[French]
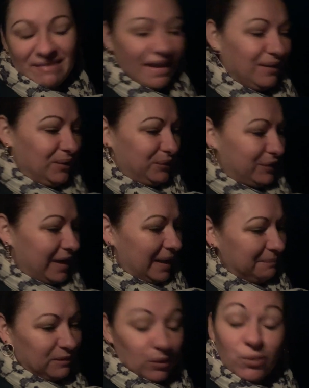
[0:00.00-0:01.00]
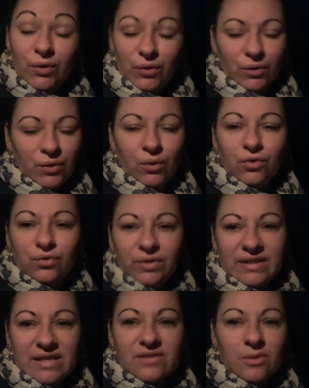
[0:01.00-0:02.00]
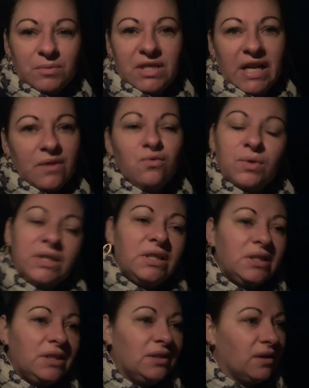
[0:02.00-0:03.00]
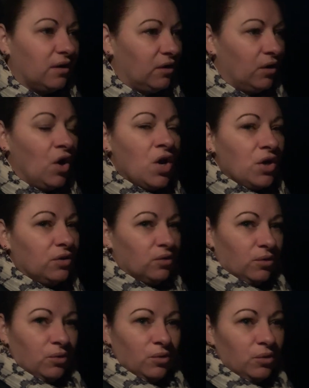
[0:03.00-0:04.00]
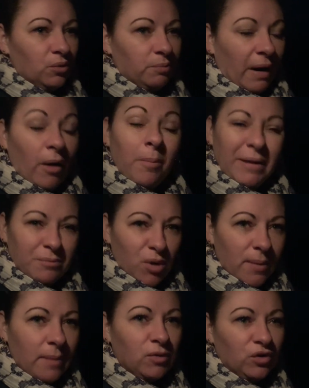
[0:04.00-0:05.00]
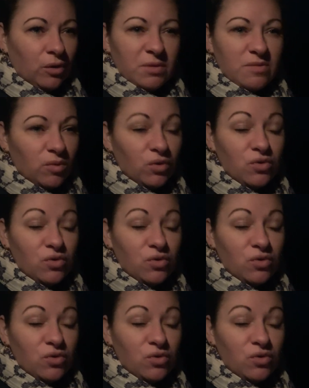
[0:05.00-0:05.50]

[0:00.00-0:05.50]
Donc voilà, donc euh, retour des insomnies la nuit. Euh, euh, alors pas de problème d'endormissement le